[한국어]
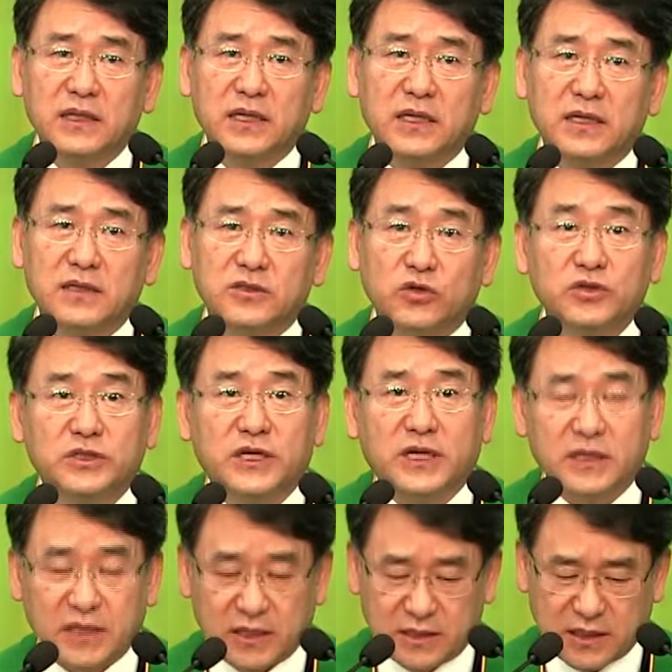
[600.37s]
존재가
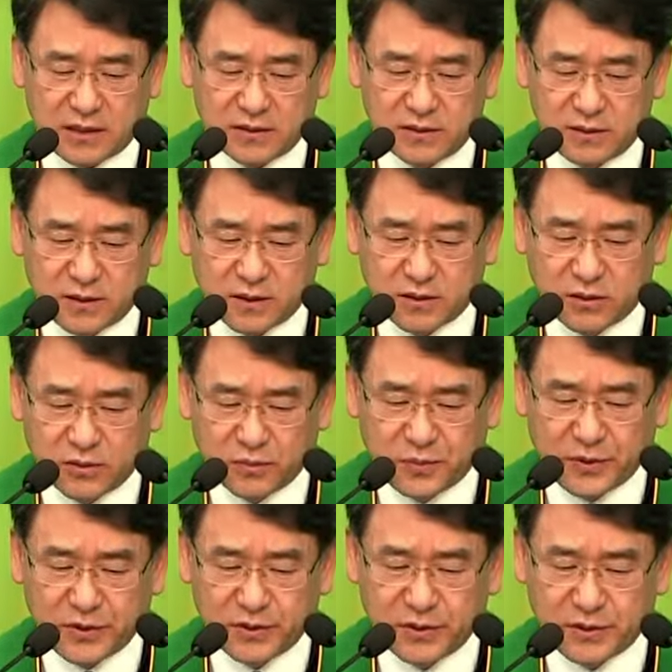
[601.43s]
됐다는 그런
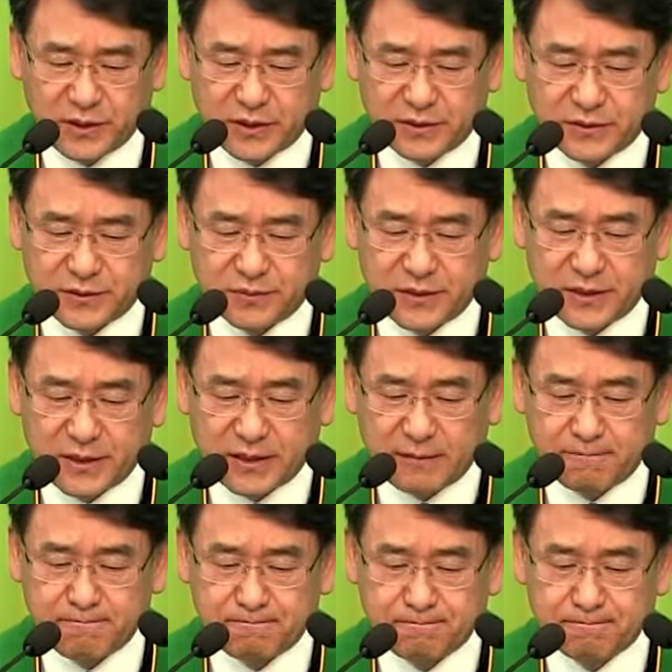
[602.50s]
표현이 되겠습니다.
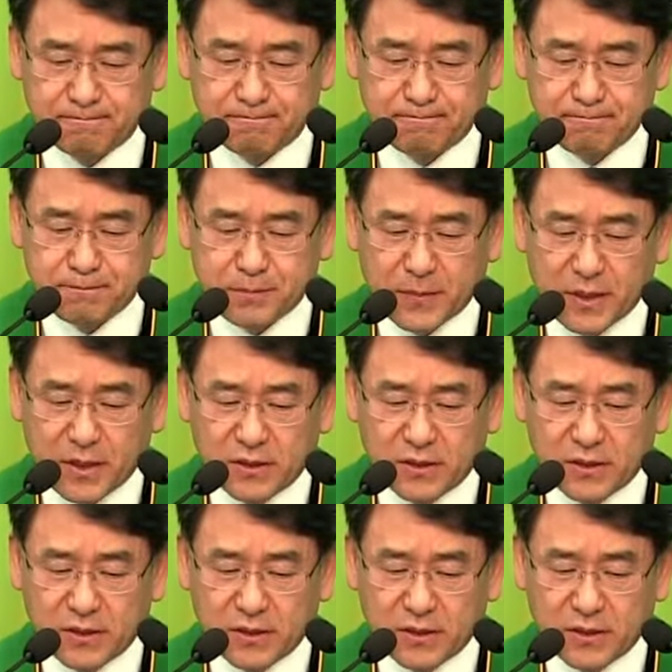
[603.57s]
또